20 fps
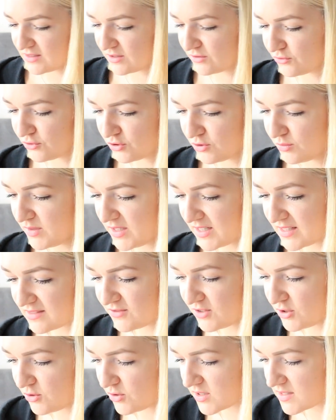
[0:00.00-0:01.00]
Ich würde mir das
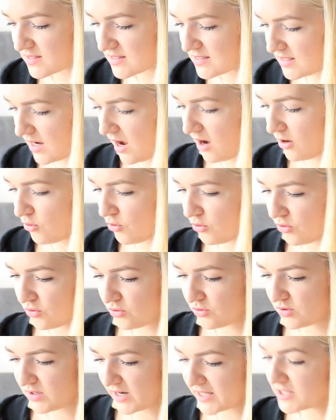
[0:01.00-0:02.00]
Video jetzt nicht
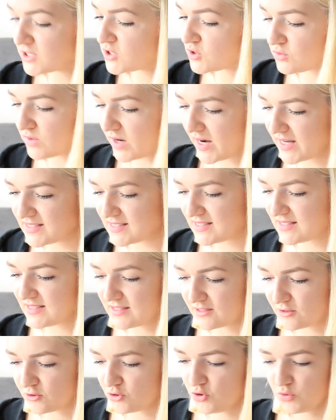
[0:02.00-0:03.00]
angucken und eins zu eins
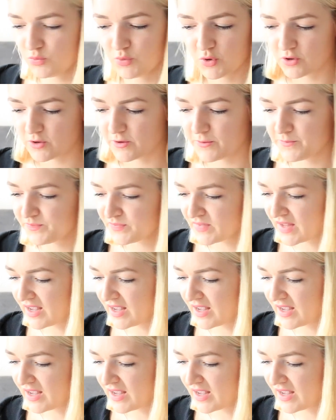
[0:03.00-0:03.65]
ihre Übungen